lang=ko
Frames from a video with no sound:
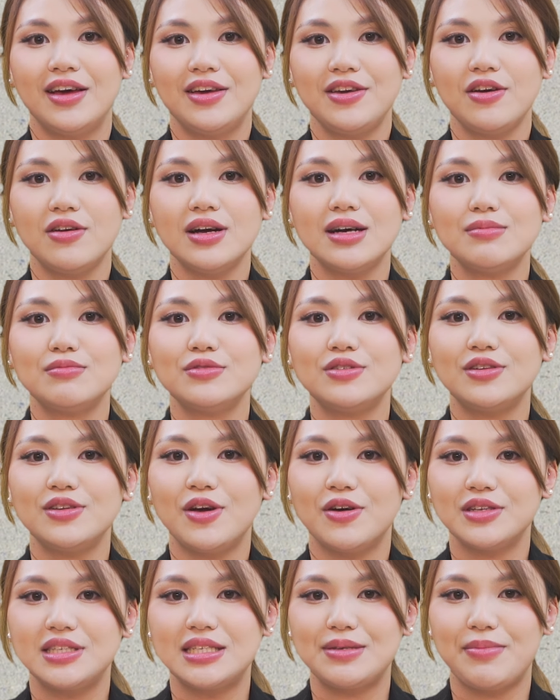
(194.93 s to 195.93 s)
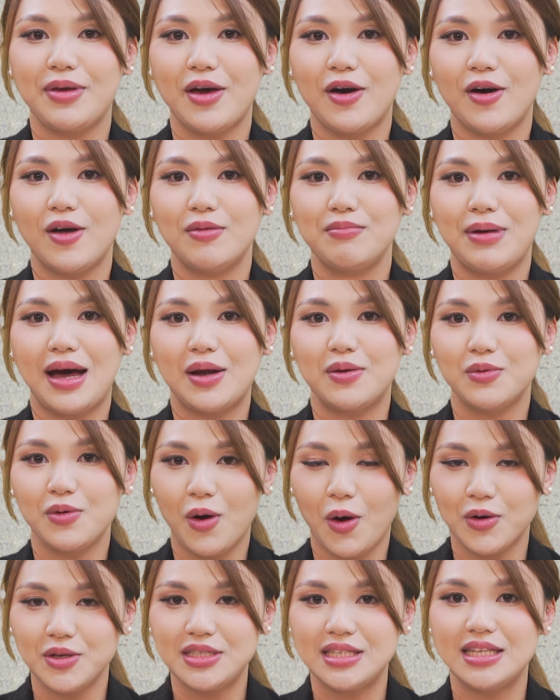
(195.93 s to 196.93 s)
현관문을 여시면 바로
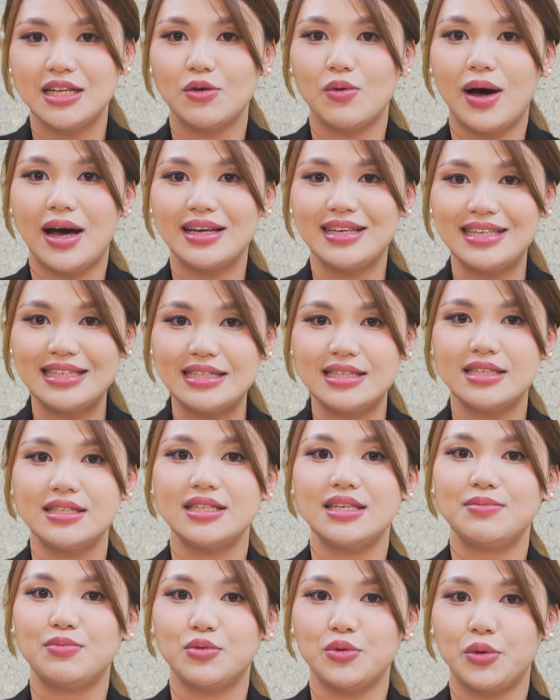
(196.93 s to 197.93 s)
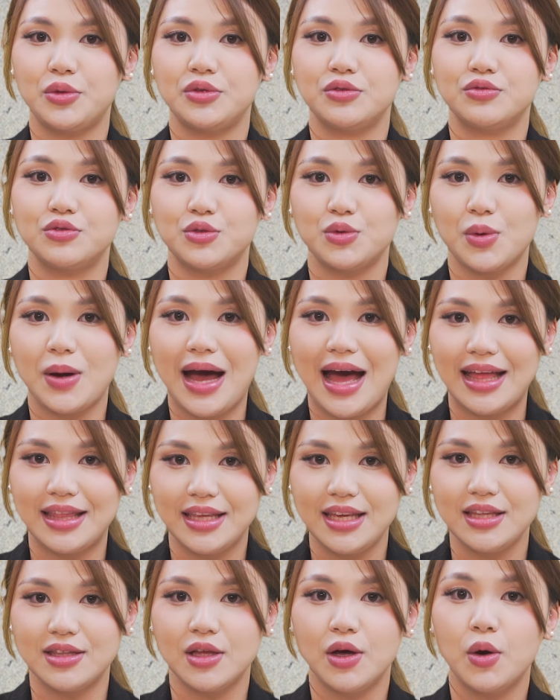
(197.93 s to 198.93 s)
거실과 키친이 보이는 구조가
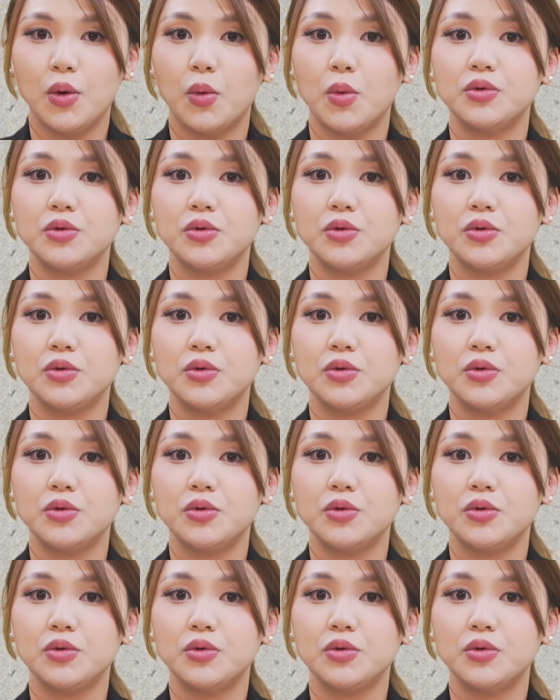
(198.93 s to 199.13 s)
아닌